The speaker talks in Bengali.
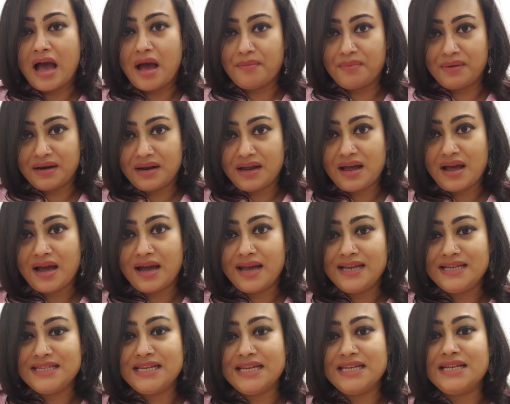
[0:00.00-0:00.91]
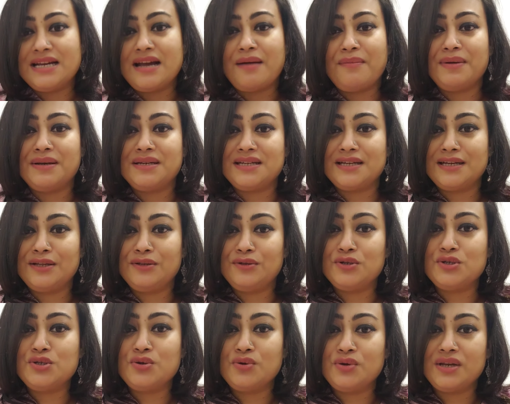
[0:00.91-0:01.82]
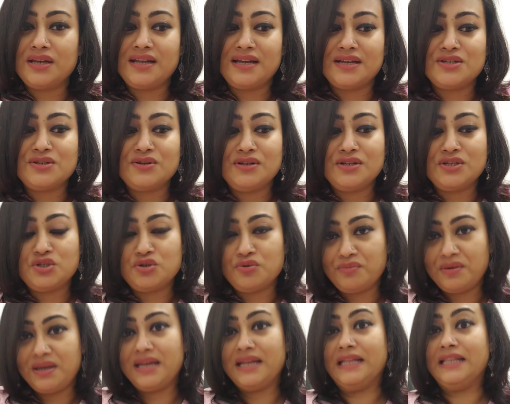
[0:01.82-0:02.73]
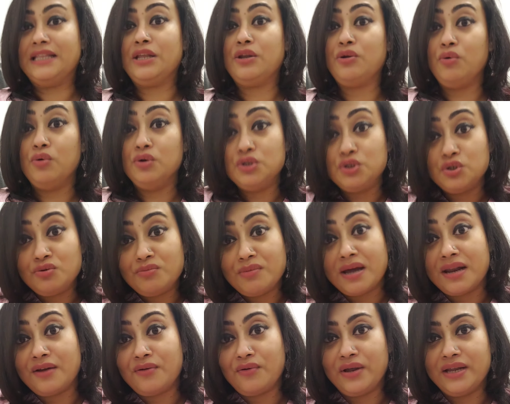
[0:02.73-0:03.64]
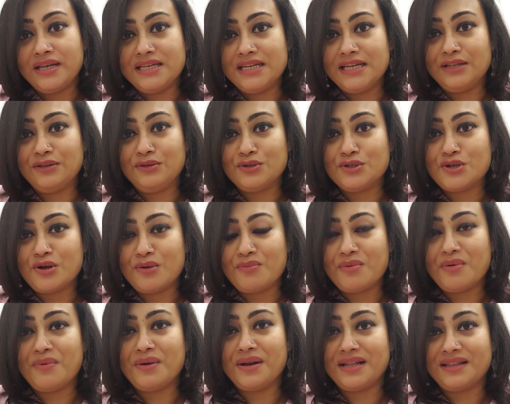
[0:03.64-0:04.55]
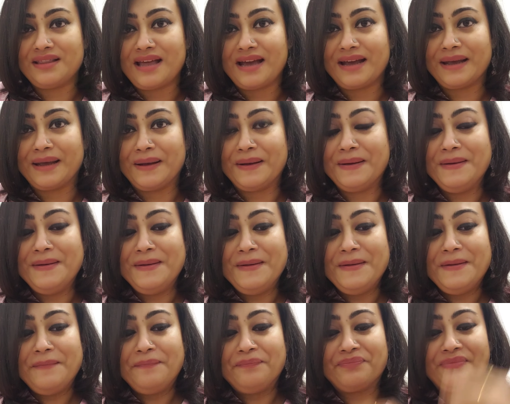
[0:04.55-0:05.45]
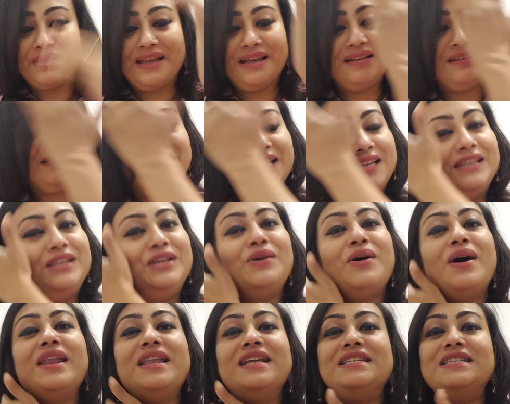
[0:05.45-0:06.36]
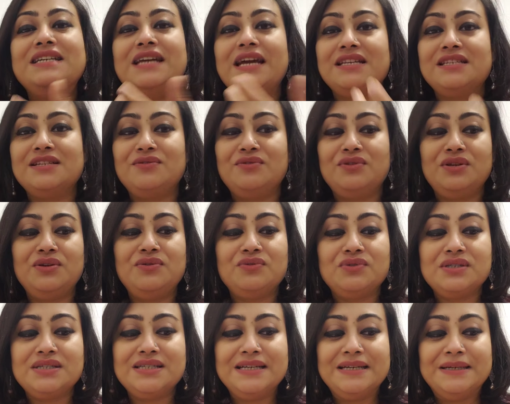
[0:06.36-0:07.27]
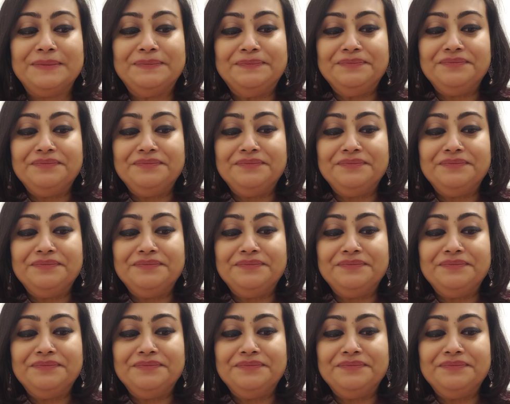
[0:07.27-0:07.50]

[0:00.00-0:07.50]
আবার খায় সেই খাবারটা কিন্তু শরীরে আসলে জমি গিয়ে এদের ওজন বাড়ারও একটি কিন্তু সম্ভাবনা থাকে তৃতীয় আরেকটি ক্যাটাগরি হচ্ছে